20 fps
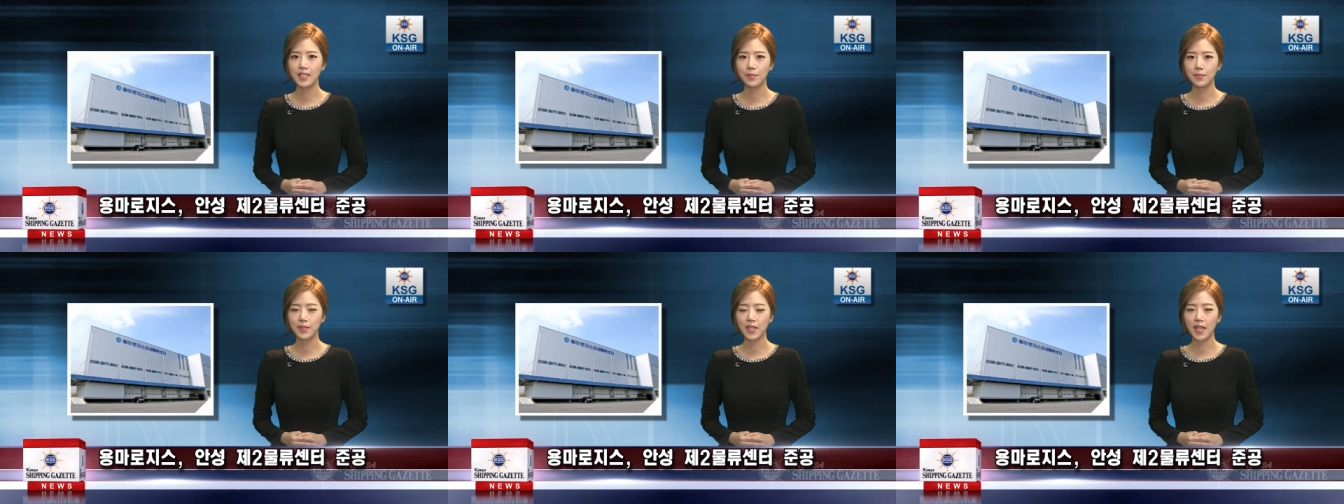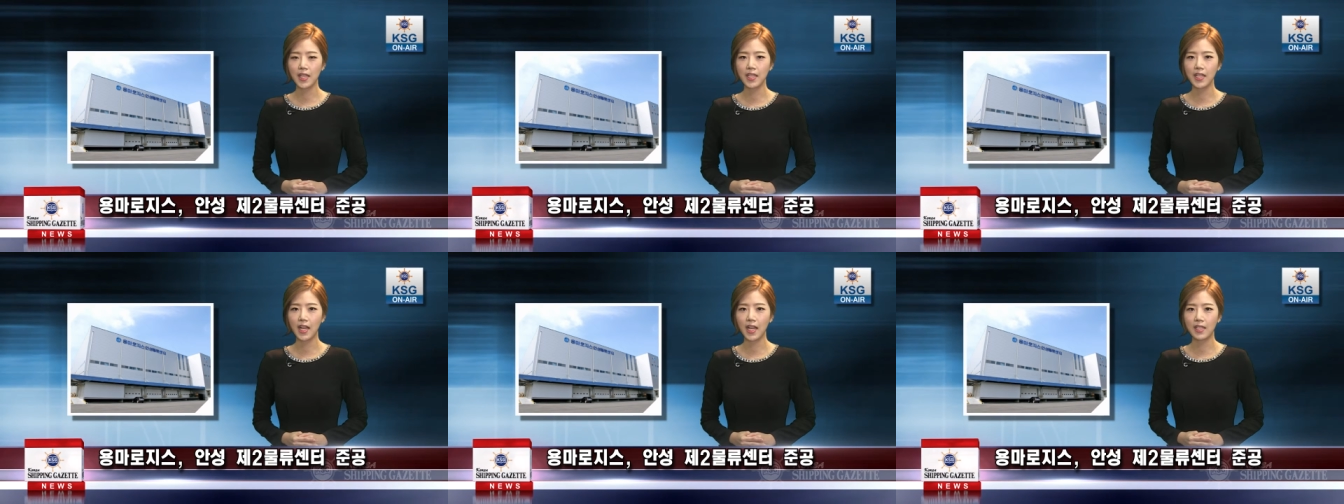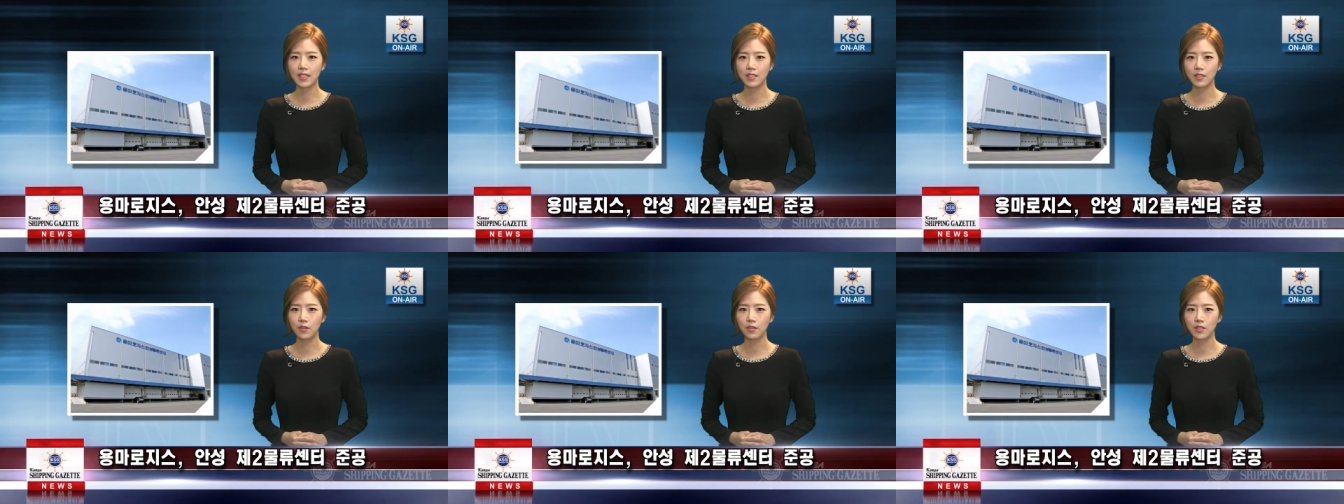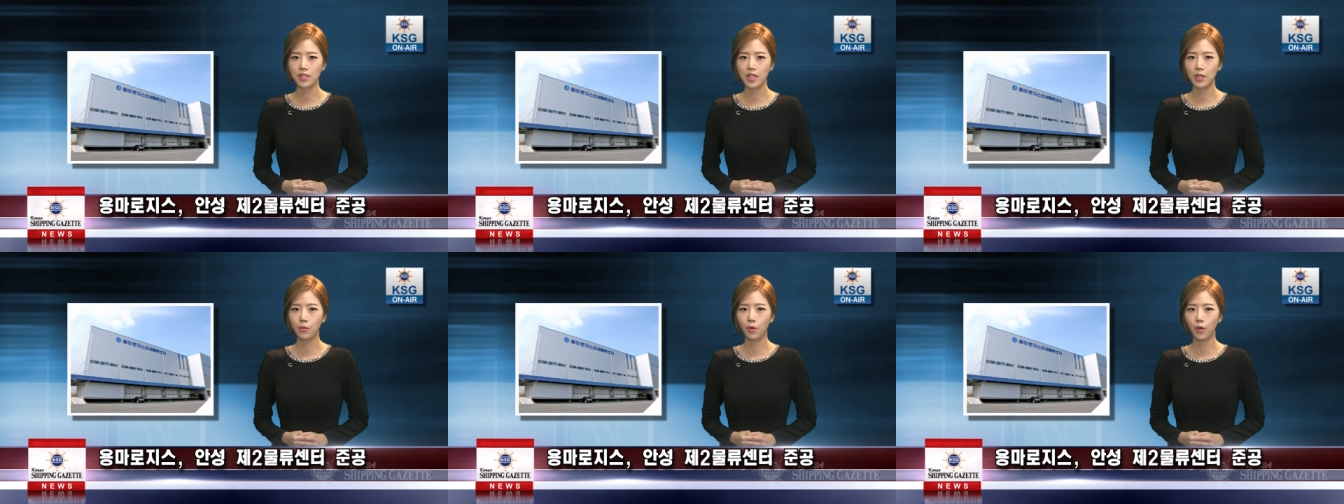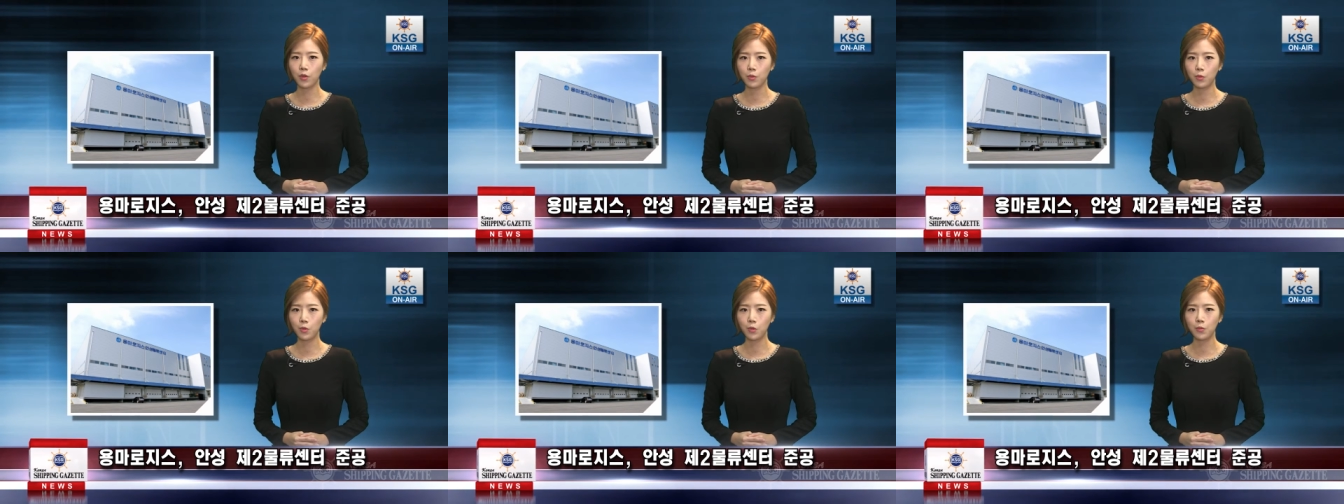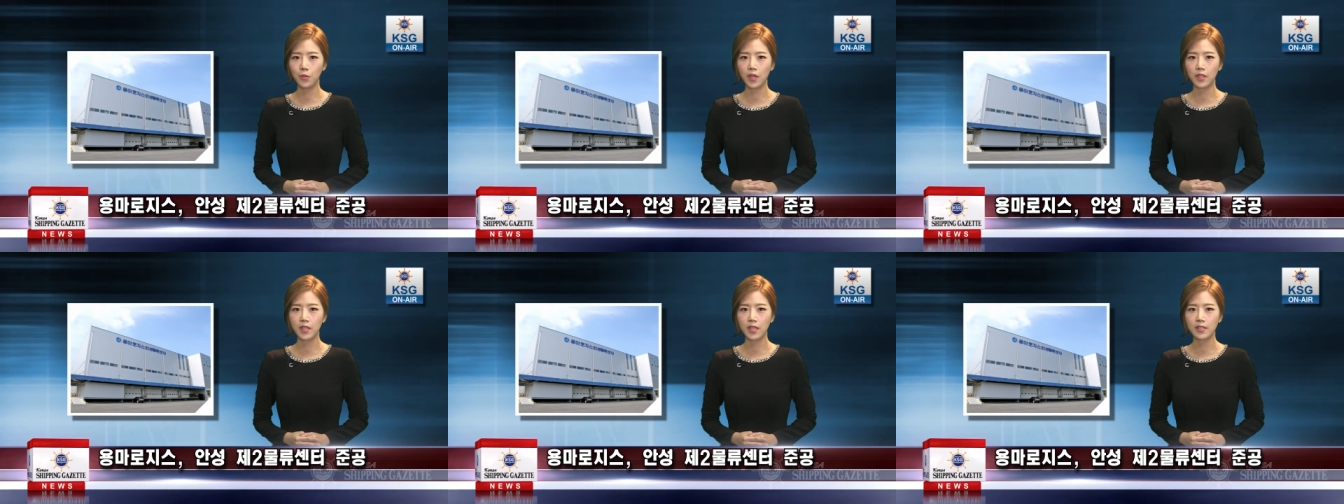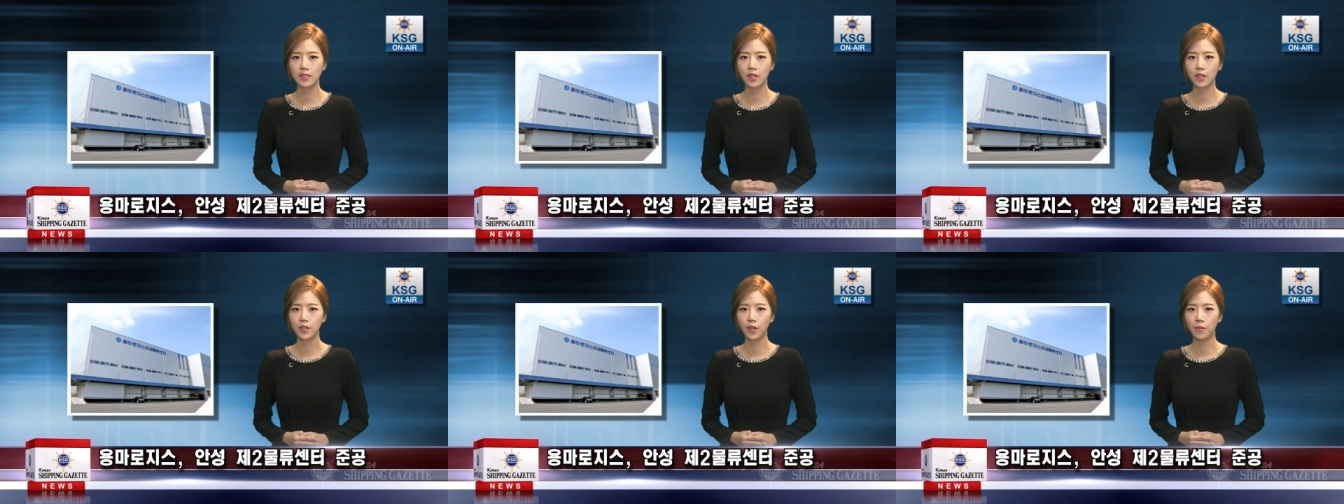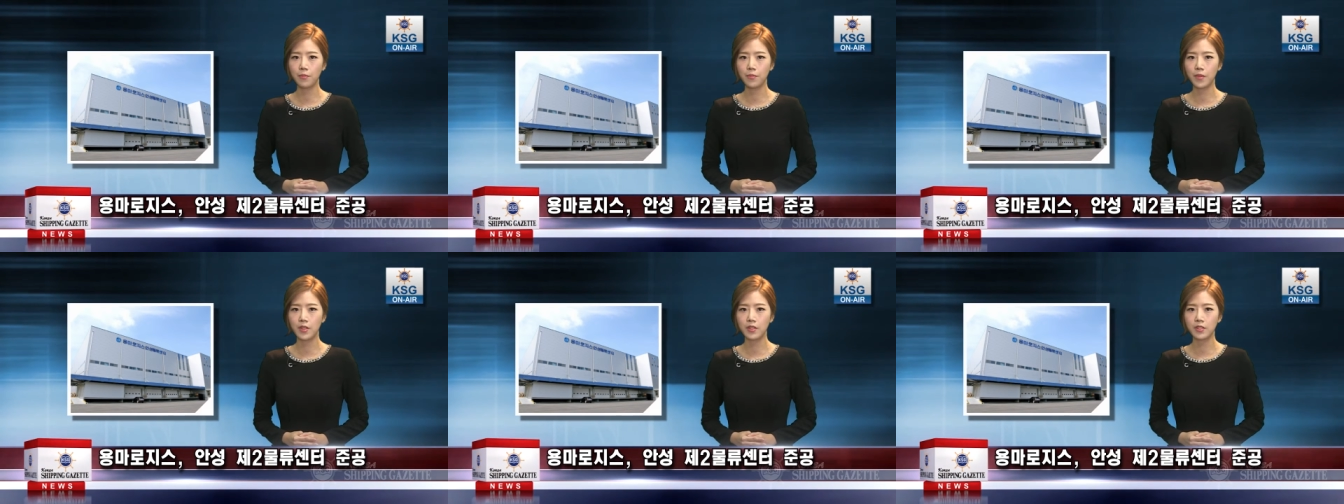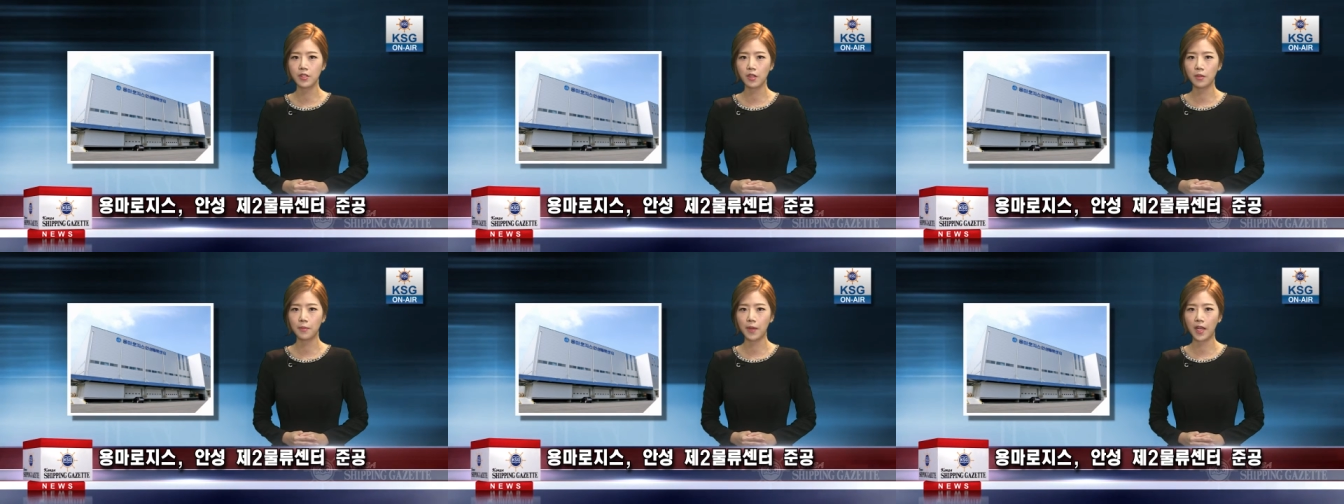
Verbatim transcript: 14일 안성시 원곡면에서 연면적